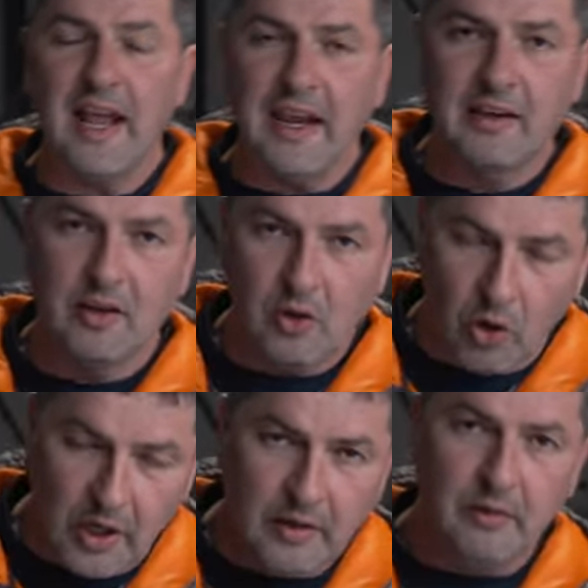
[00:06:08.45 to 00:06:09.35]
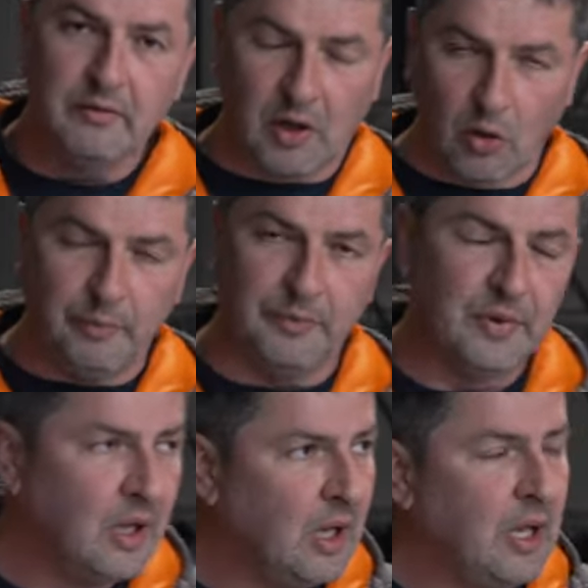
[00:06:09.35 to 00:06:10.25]
Lenkrollen. Warum?
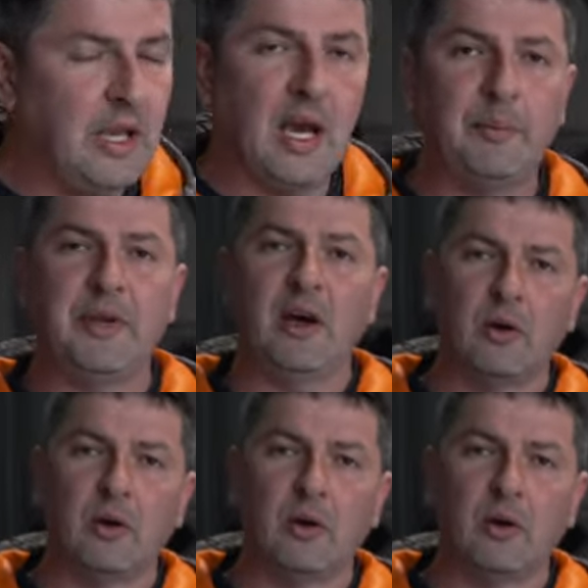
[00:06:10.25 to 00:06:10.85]
Ihr habt die